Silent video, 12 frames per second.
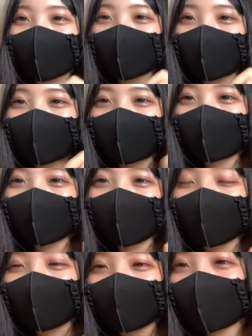その
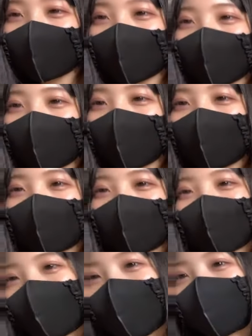あれ出てないで
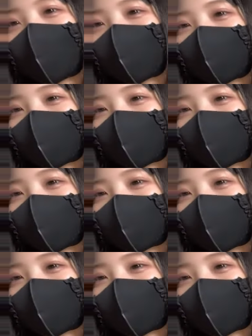すよね